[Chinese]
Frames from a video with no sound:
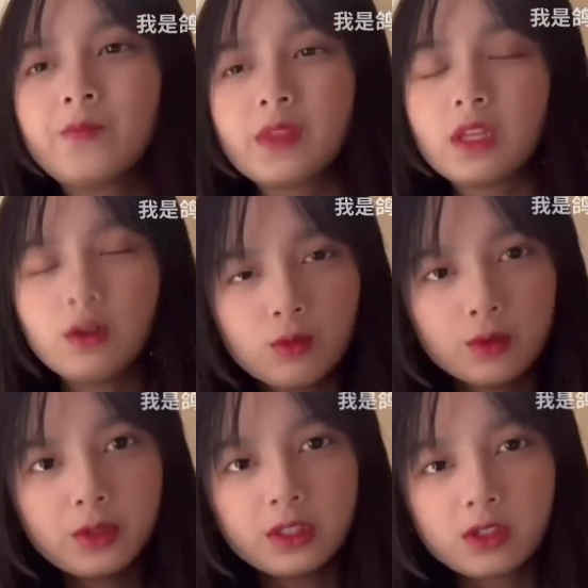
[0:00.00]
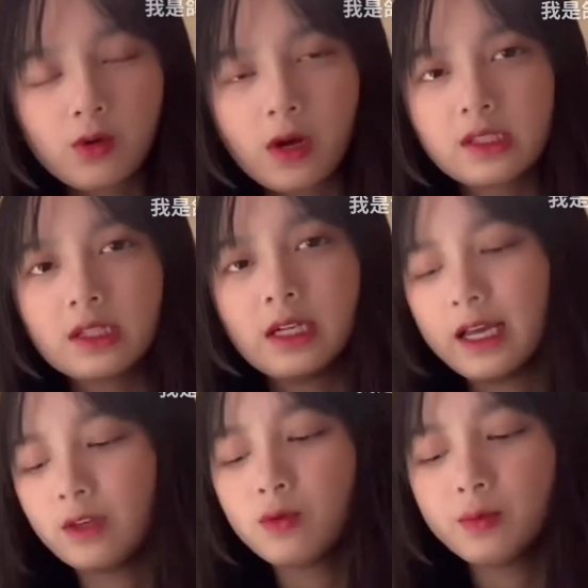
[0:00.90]
但我选的是黄色啦，因
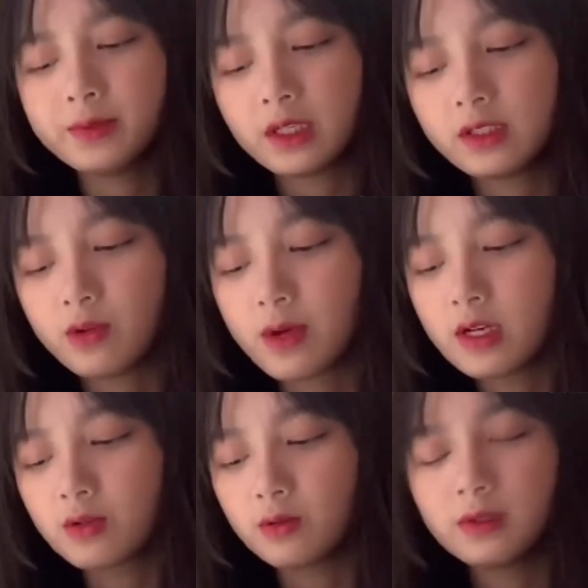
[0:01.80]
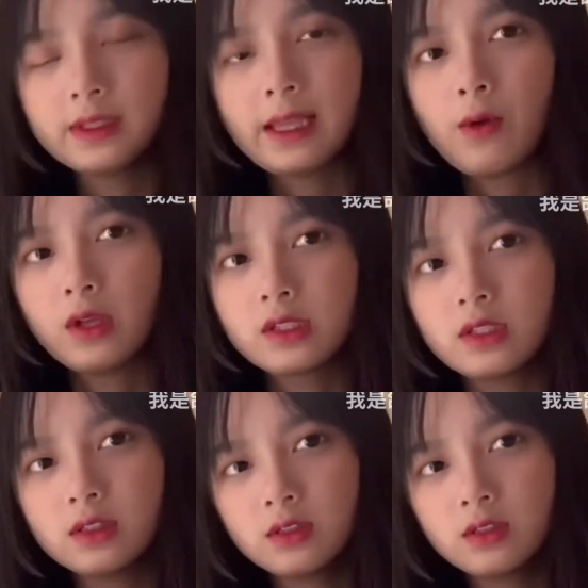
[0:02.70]
为我比较喜欢这种淡黄色。